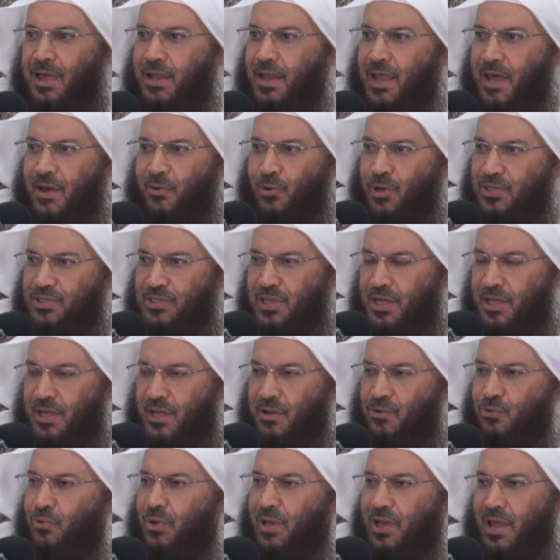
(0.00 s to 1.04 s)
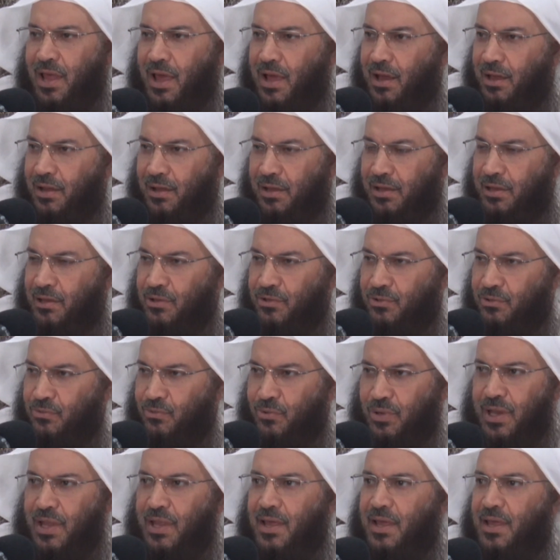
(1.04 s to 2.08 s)
لا وجه له ولا حق له
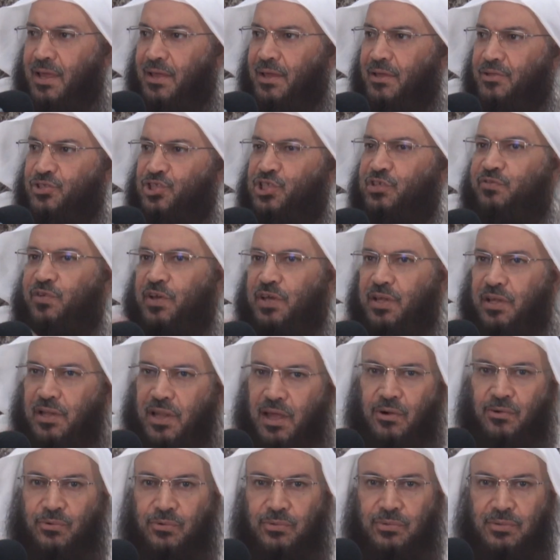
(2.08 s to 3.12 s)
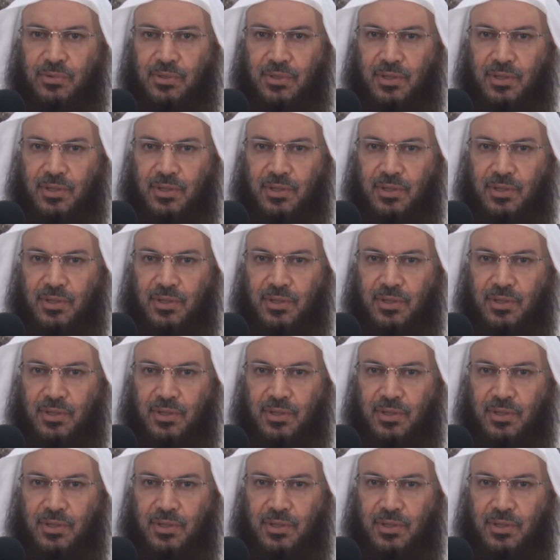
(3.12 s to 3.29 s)
ولا صفة له